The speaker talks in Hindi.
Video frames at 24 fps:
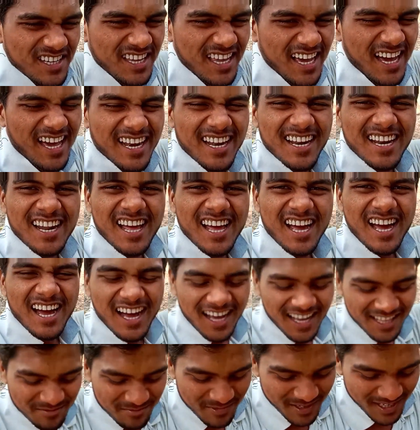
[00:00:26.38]
यार
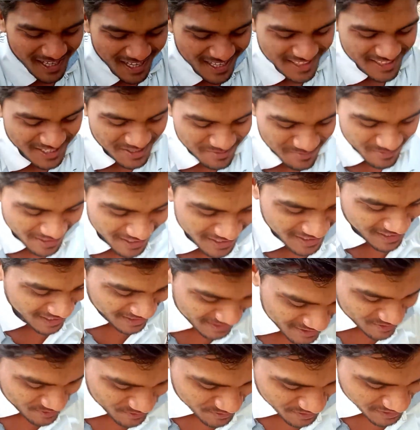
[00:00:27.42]
आज बड़ा अजीब लग रहा है
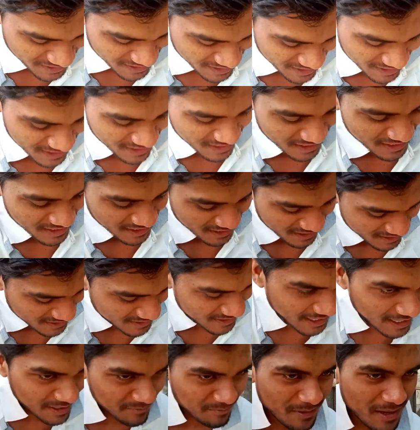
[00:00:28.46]
क्योंकि यार
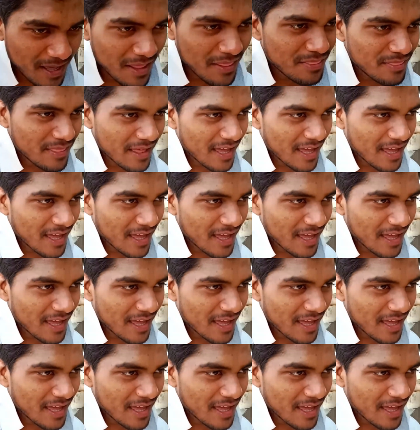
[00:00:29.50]
चार पाँच